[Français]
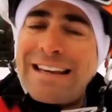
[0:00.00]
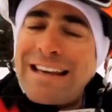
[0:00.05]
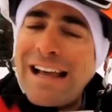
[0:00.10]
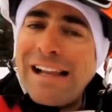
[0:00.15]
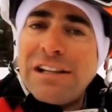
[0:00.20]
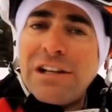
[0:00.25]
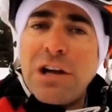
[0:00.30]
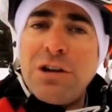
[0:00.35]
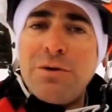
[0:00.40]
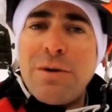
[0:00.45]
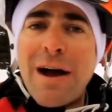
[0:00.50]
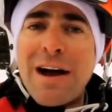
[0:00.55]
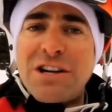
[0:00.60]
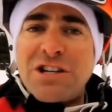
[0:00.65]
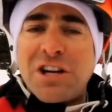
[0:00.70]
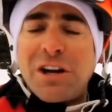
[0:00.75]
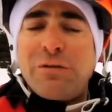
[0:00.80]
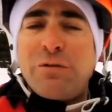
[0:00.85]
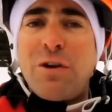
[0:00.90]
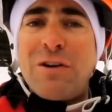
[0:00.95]
quelques nuages
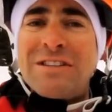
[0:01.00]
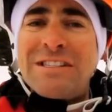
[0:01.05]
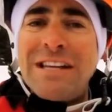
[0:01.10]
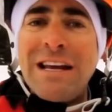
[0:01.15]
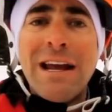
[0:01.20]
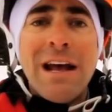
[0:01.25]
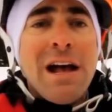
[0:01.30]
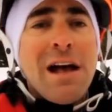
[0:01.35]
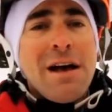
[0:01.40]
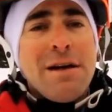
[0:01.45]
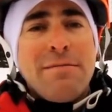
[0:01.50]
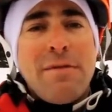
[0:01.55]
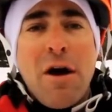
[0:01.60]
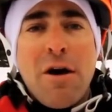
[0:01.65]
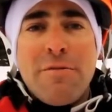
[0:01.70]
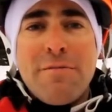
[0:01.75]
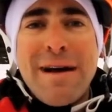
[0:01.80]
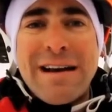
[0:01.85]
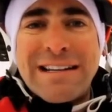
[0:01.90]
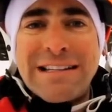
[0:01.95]
cette fois-ci, mais
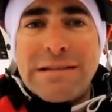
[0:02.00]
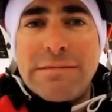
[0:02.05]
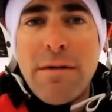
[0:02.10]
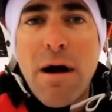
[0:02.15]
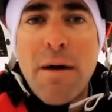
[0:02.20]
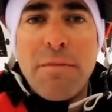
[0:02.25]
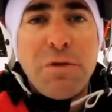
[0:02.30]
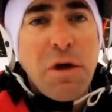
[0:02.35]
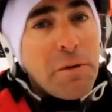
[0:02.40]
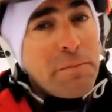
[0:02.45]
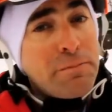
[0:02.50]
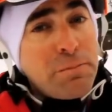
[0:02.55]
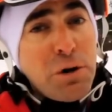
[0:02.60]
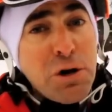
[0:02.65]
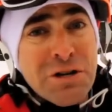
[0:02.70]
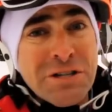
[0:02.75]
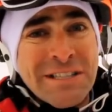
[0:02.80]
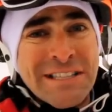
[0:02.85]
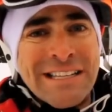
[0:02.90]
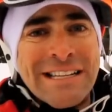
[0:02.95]
un maximum de
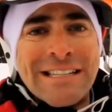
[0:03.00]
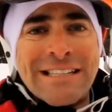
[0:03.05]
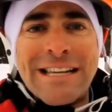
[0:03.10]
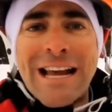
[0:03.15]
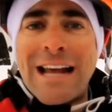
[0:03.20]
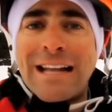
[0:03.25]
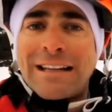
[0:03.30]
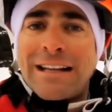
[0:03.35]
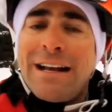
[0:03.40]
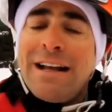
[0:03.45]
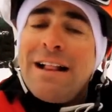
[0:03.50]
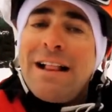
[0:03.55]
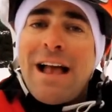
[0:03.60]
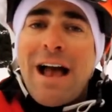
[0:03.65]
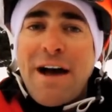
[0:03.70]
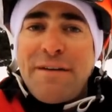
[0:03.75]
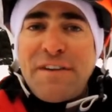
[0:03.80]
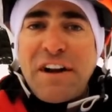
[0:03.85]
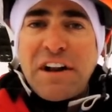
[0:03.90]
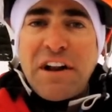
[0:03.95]
plus 17
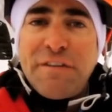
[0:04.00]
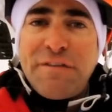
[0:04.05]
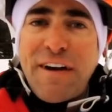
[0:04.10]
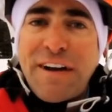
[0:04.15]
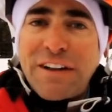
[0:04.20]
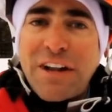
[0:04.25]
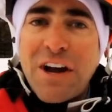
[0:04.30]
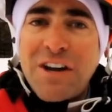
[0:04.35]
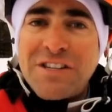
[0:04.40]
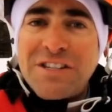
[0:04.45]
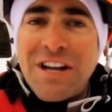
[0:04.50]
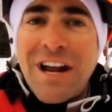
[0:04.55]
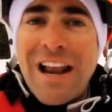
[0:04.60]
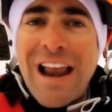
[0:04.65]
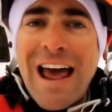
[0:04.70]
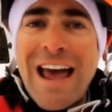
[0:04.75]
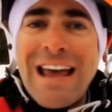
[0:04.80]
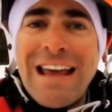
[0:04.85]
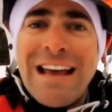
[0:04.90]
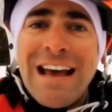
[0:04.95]
avec le facteur
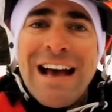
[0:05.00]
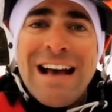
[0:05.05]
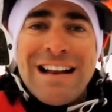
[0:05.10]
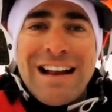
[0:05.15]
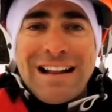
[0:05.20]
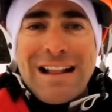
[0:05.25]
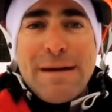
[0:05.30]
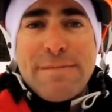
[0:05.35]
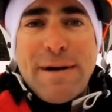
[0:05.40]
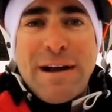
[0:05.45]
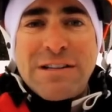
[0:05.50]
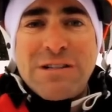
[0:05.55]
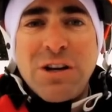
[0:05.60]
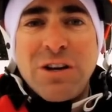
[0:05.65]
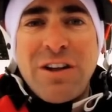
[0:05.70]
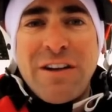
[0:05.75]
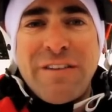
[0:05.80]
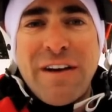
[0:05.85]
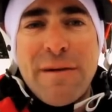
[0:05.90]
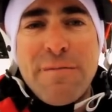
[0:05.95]
soleil. La température
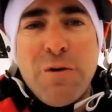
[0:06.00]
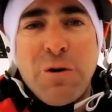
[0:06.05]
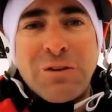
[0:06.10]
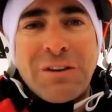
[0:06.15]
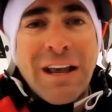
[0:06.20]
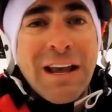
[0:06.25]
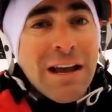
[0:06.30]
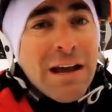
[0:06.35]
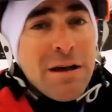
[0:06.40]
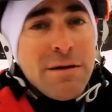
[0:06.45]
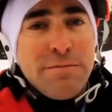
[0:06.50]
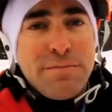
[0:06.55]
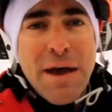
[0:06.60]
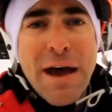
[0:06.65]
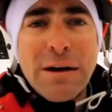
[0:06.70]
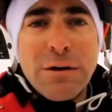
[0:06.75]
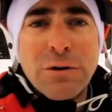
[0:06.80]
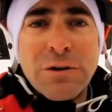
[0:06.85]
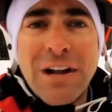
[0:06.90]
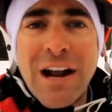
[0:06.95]
devrait monter
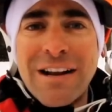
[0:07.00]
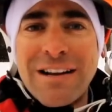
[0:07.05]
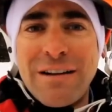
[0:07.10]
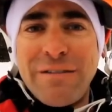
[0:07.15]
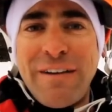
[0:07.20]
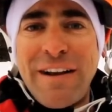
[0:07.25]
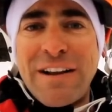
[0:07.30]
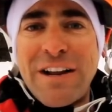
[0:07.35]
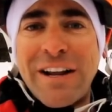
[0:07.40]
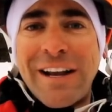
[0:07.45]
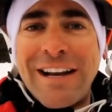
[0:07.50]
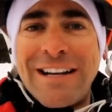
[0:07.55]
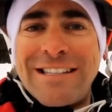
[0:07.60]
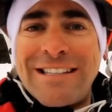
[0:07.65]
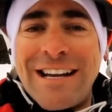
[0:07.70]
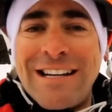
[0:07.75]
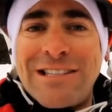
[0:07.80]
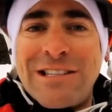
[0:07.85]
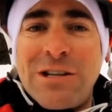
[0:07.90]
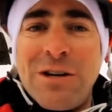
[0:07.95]
bien au-delà des 20 degrés
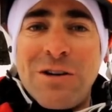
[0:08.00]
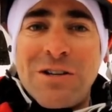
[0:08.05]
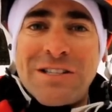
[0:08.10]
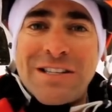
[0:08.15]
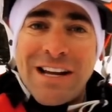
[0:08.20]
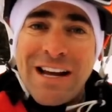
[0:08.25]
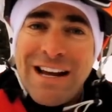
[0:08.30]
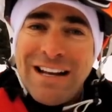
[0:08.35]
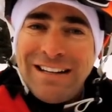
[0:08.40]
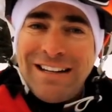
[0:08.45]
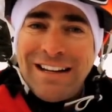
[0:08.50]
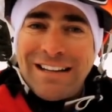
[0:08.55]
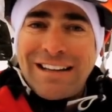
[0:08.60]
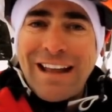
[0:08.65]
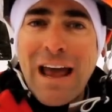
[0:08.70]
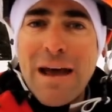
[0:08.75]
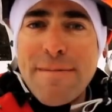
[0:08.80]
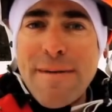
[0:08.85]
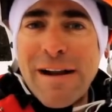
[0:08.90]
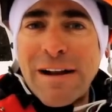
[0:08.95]
Celsius. Des
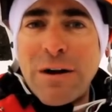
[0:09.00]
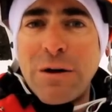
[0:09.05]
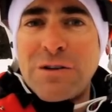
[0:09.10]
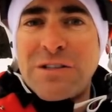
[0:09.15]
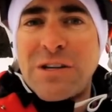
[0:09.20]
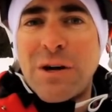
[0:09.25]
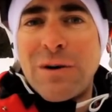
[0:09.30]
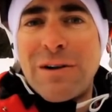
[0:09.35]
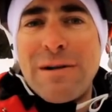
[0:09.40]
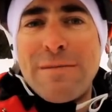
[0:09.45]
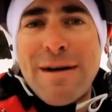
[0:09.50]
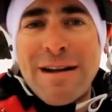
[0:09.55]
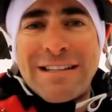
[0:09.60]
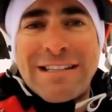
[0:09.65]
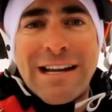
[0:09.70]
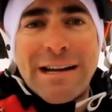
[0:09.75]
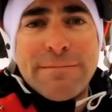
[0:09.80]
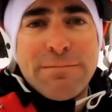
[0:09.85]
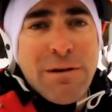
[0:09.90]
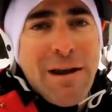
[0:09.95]
très belles conditions
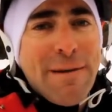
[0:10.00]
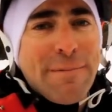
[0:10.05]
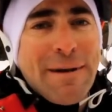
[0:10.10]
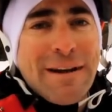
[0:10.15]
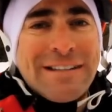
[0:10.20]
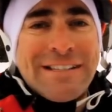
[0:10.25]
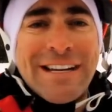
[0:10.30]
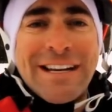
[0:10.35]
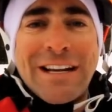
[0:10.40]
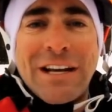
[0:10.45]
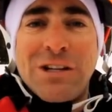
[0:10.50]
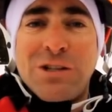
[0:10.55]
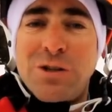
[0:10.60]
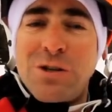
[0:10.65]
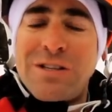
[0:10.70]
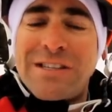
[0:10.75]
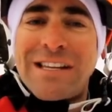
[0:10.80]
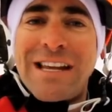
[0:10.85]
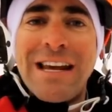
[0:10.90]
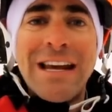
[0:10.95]
climatiques pour la pratique du
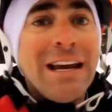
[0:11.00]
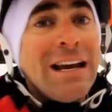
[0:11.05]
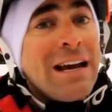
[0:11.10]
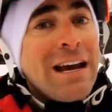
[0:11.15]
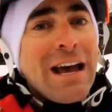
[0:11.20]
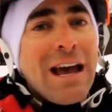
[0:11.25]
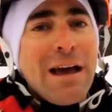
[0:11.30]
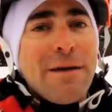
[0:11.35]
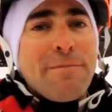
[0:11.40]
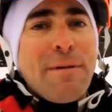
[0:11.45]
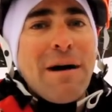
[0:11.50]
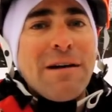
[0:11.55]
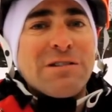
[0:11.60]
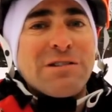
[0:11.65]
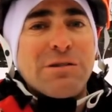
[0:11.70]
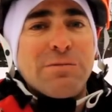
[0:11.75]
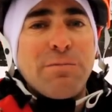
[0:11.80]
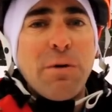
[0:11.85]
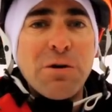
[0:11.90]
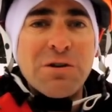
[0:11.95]
ski et prendre
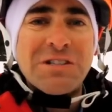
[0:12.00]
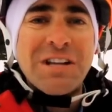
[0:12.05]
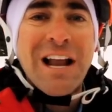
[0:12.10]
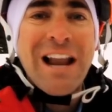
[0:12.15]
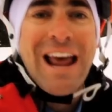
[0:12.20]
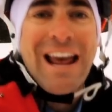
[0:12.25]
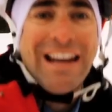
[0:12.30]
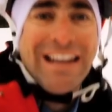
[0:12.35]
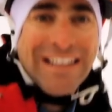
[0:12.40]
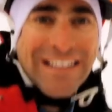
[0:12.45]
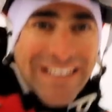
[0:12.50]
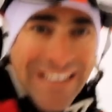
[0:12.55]
du beau soleil.